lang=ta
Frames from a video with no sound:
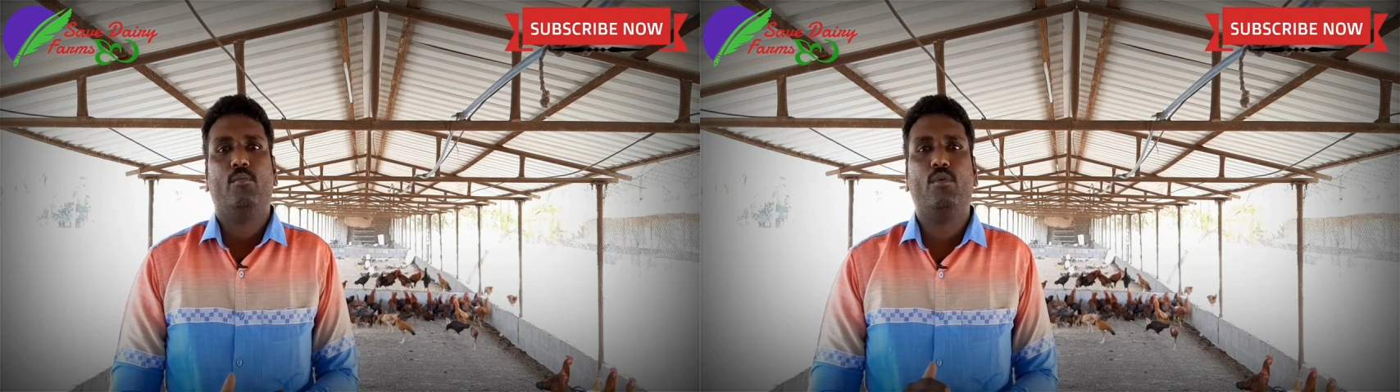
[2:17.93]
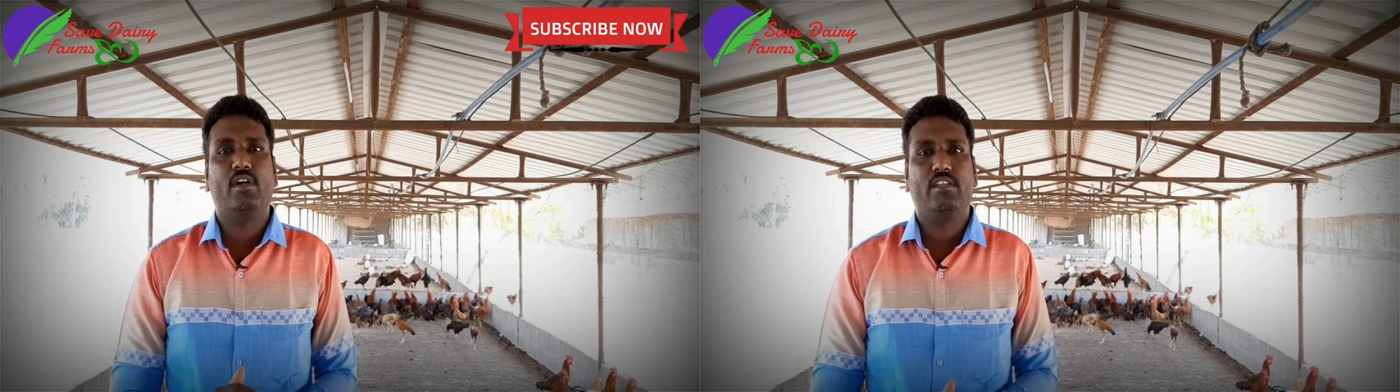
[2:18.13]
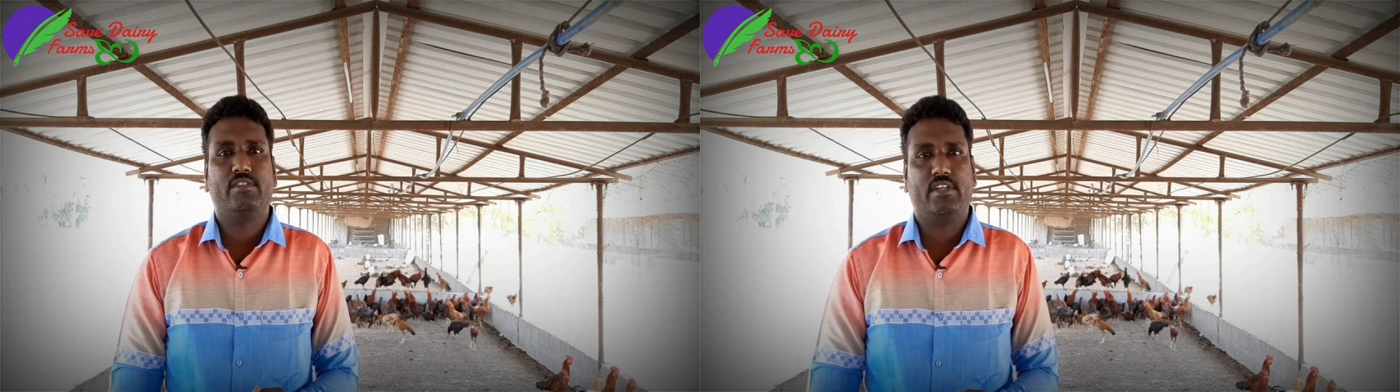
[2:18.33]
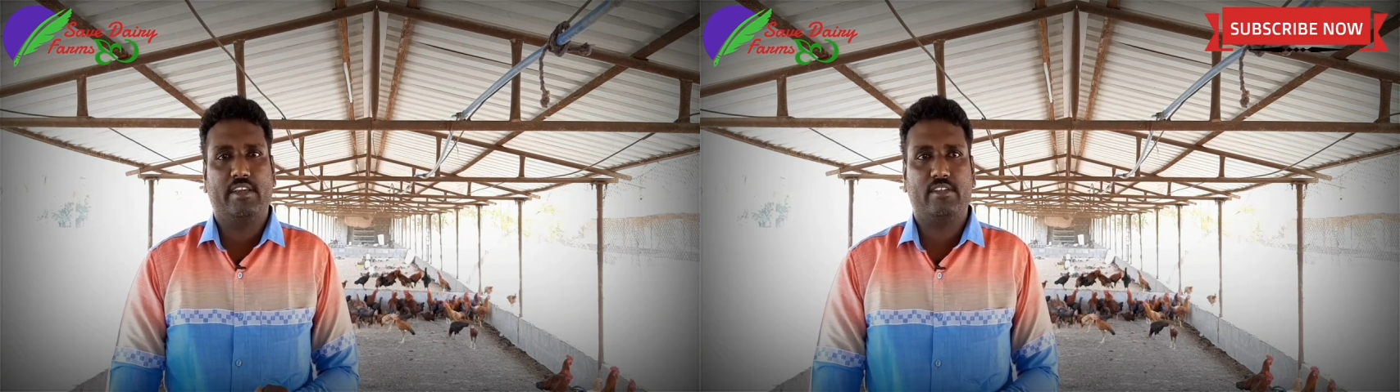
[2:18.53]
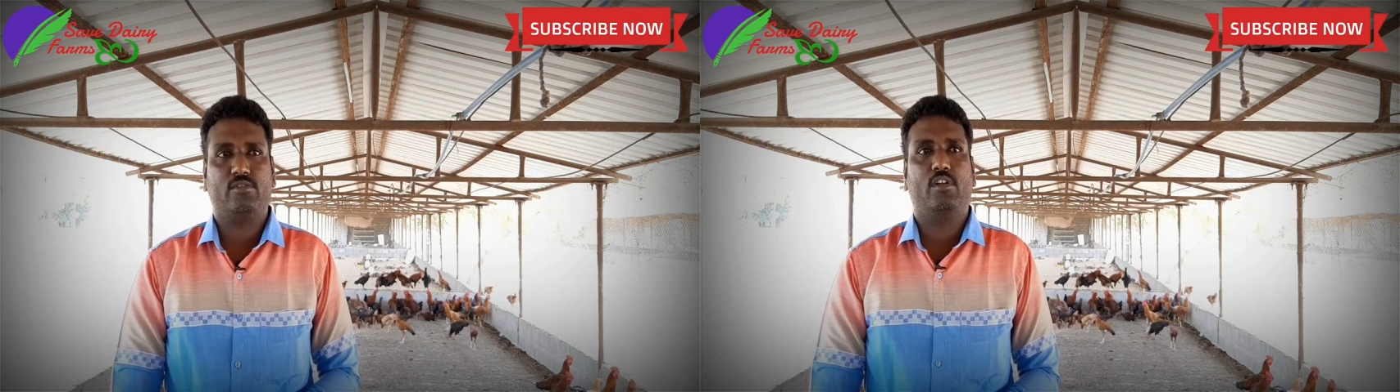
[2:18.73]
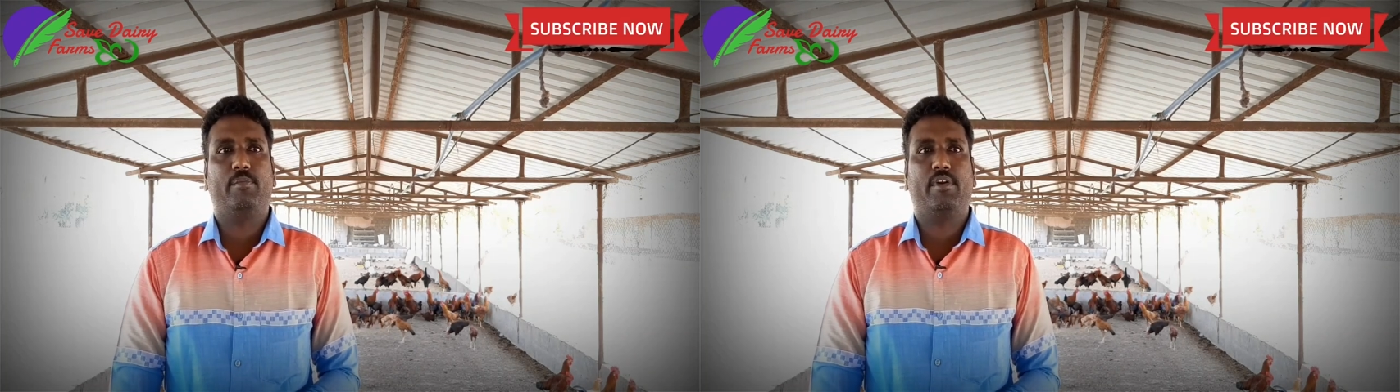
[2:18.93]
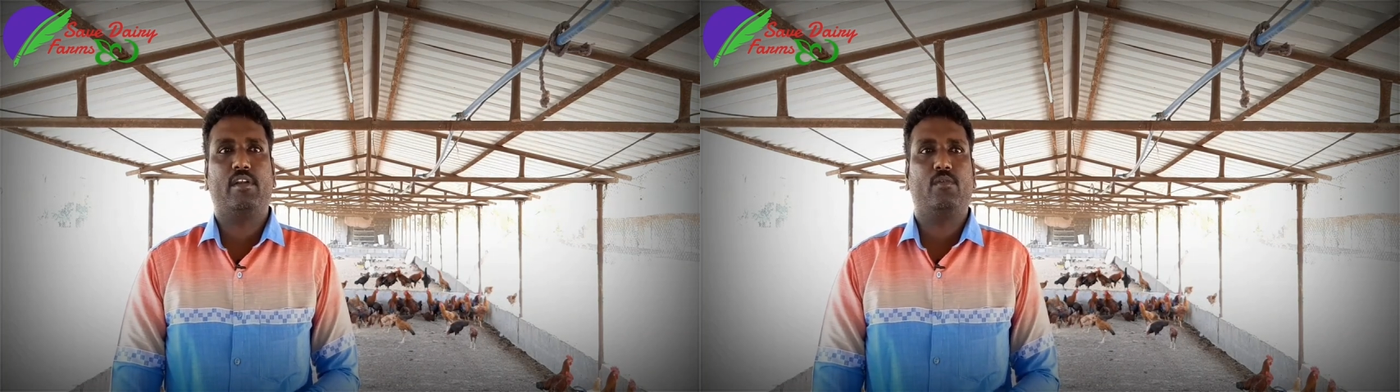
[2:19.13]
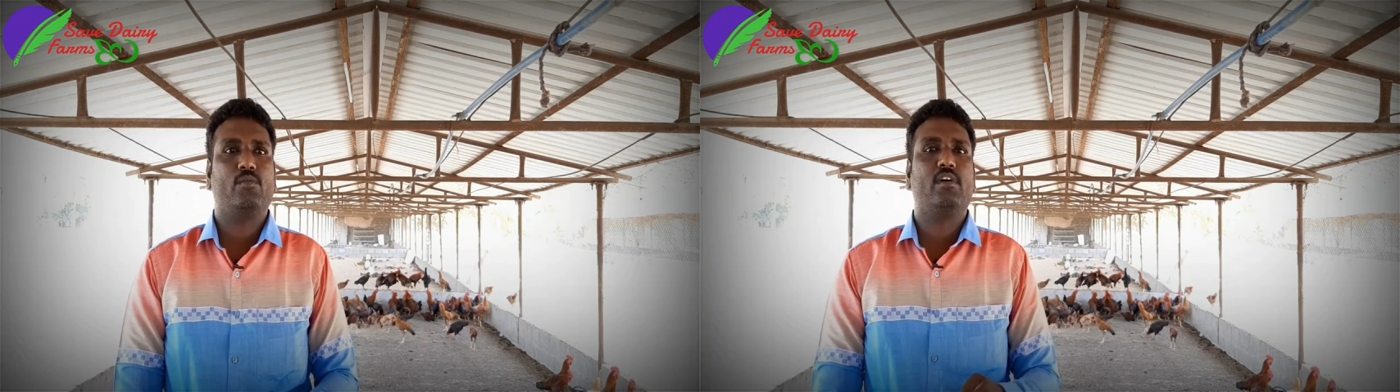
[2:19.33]
மூணாவது விஷயம் என்ன சொல்ல
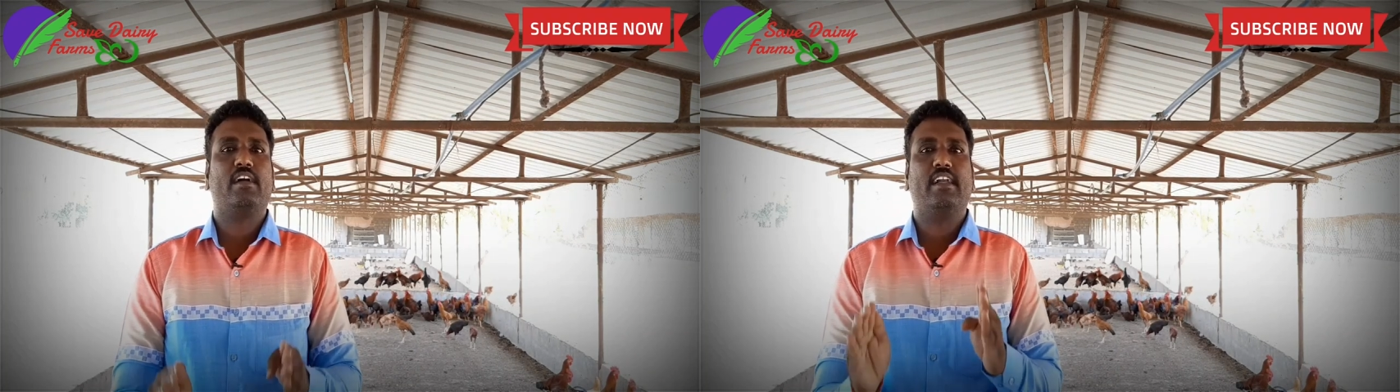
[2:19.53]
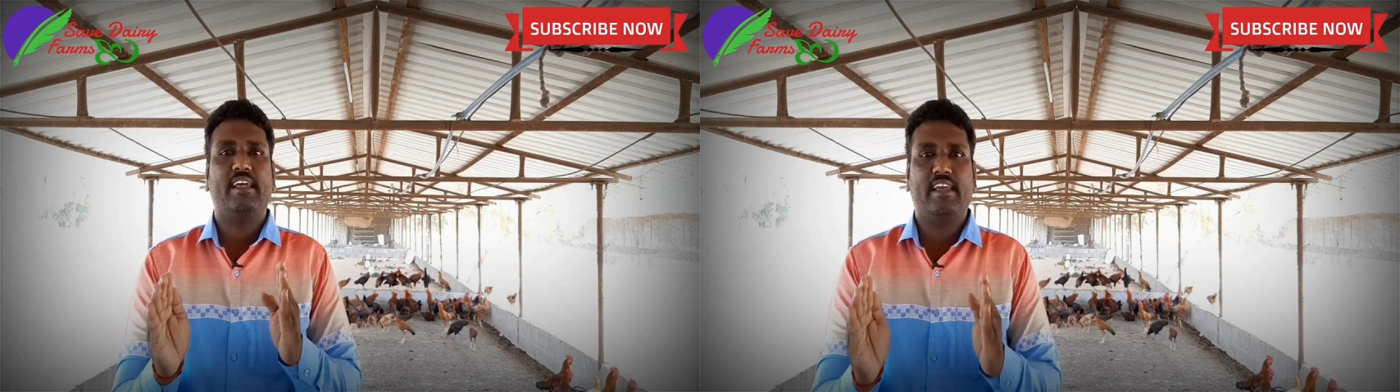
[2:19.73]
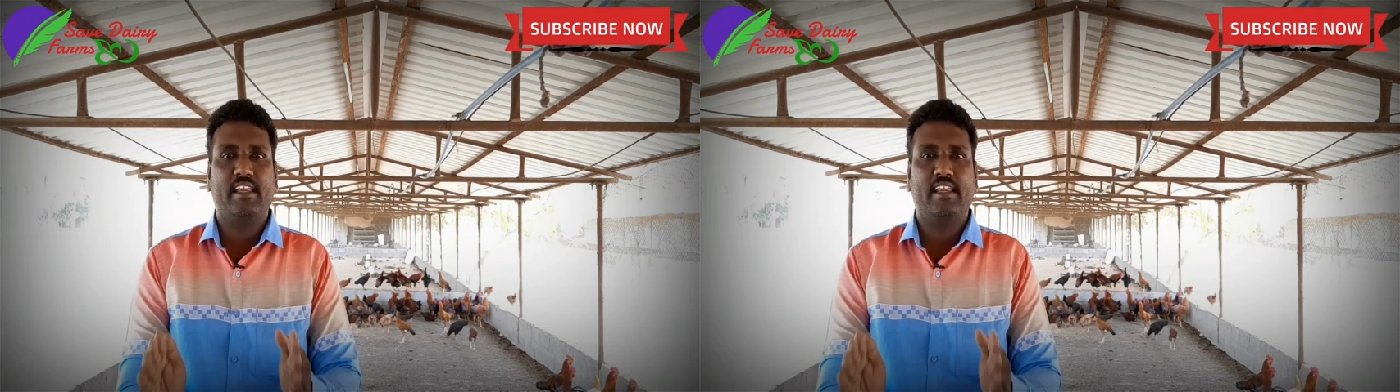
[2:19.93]
போகிறேன்னா உங்ககிட்ட